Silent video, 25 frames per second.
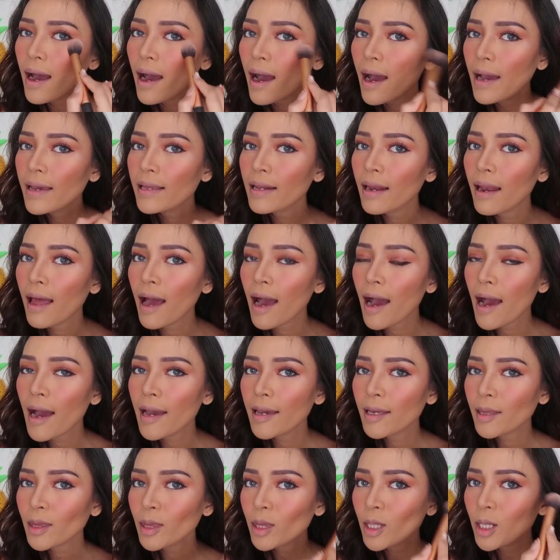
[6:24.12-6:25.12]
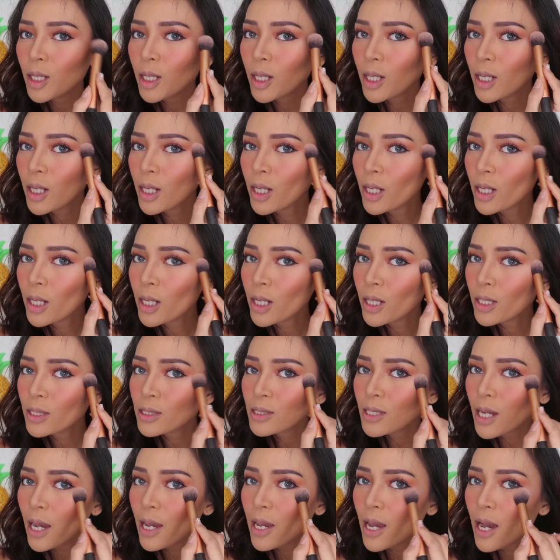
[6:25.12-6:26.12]
highlighter
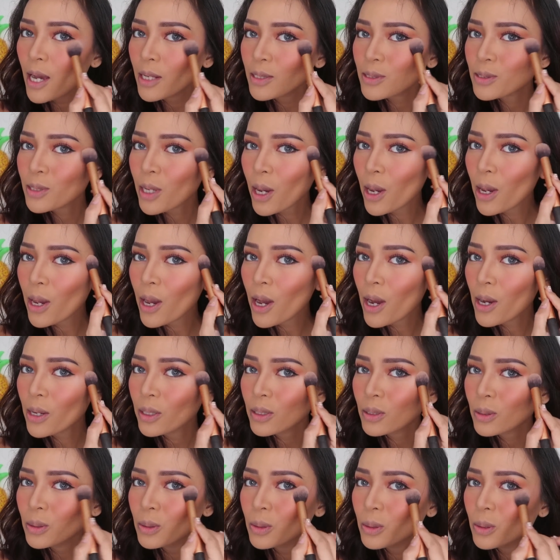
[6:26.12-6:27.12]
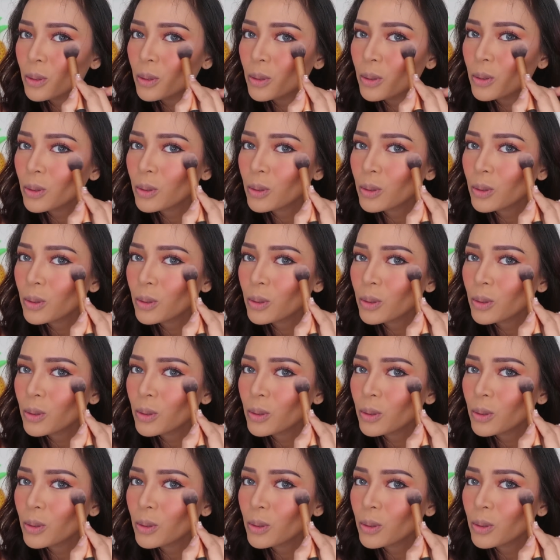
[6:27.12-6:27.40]
sayang-sayangku